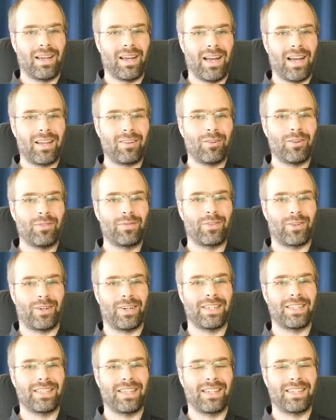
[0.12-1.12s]
Hallo
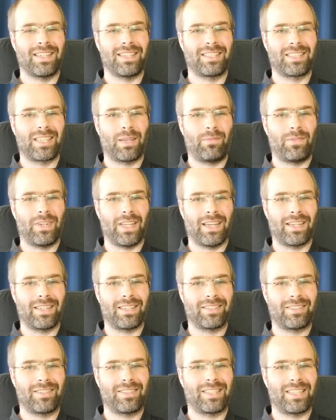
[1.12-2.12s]
Freunde des
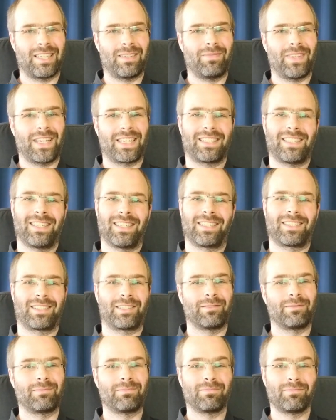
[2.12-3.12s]
gepflegten
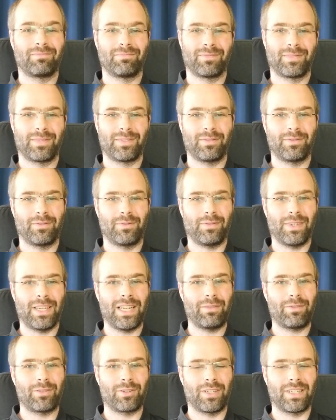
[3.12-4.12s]
Systemwechsels.
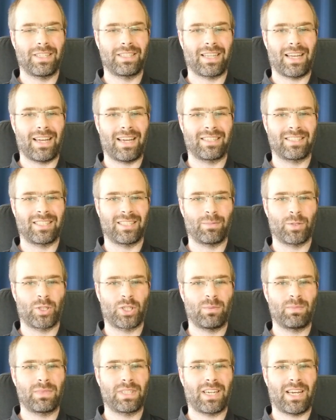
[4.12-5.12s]
Viele von euch tragen sich
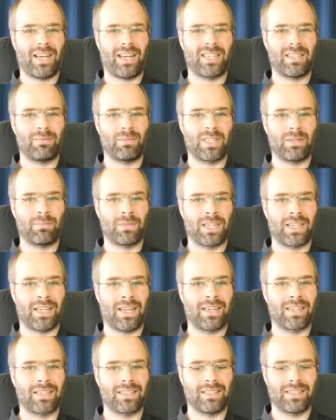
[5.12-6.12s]
bestimmt gerade mit dem
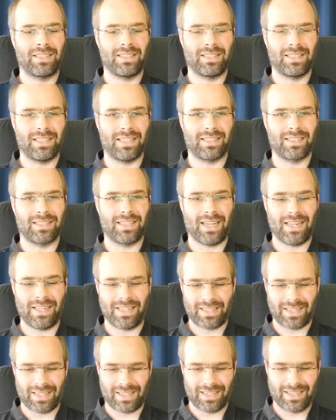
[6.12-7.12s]
Gedanken, dieses
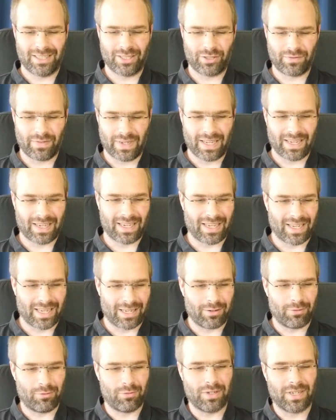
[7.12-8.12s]
alte,
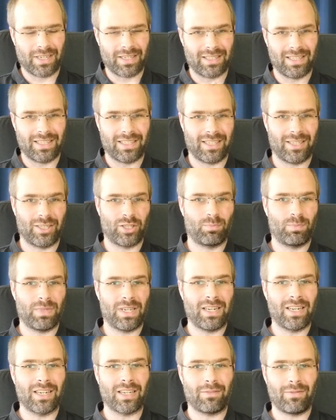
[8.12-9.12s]
schwere, unhandliche
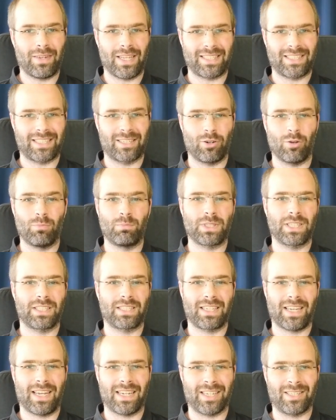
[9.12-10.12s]
Spiegelreflexklump,
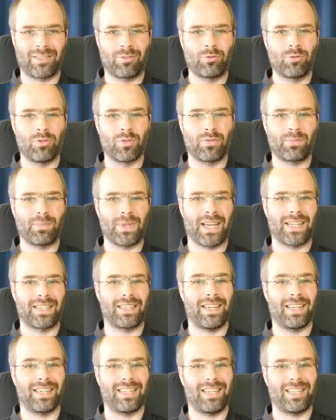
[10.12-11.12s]
das keine Zukunft mehr
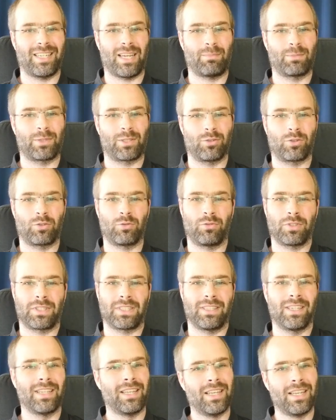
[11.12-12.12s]
hat, endlich
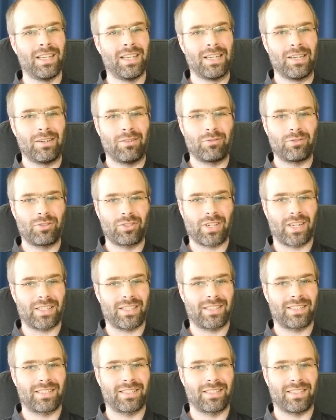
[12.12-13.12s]
abzustoßen und
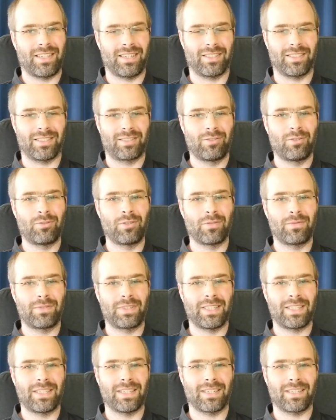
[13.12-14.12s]
stattdessen ein
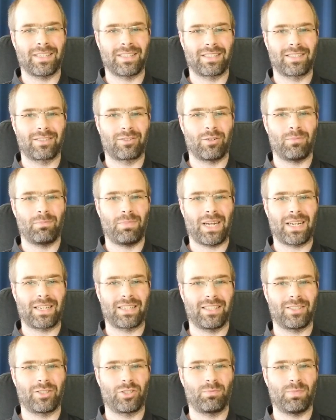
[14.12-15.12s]
zukunftssicheres,
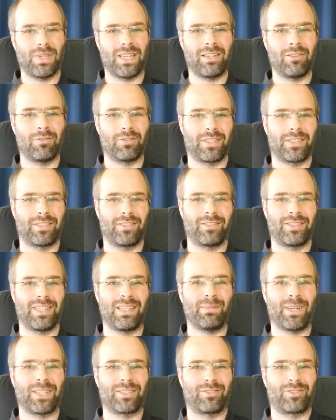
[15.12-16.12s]
kompaktes, spiegelloses
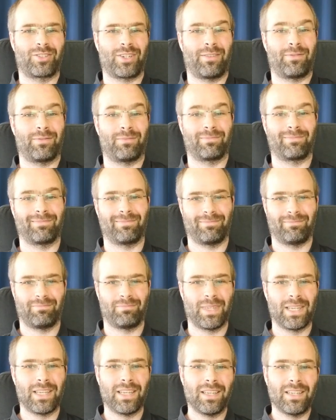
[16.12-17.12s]
System anzuschaffen.
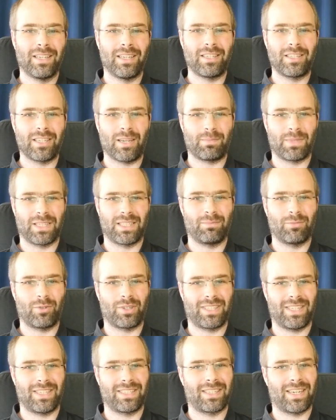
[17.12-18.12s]
Ich habe diesen
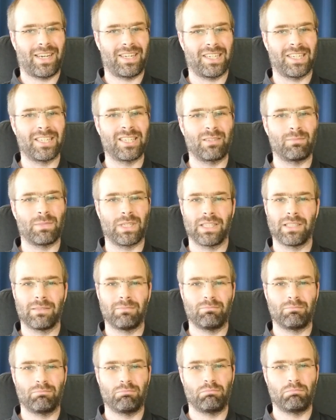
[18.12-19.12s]
Prozess gerade hinter
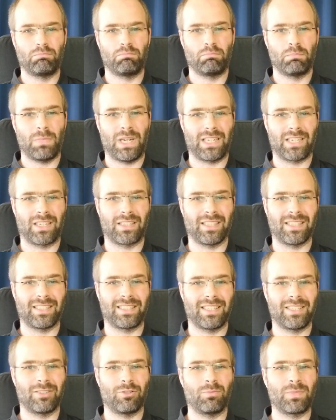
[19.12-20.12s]
mir,
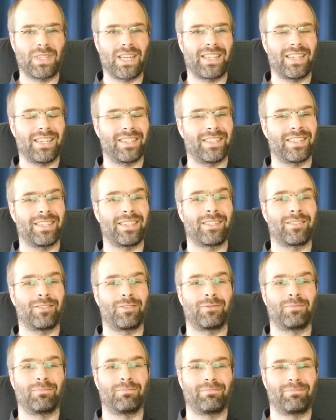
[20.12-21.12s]
allerdings in umgekehrter Richtung.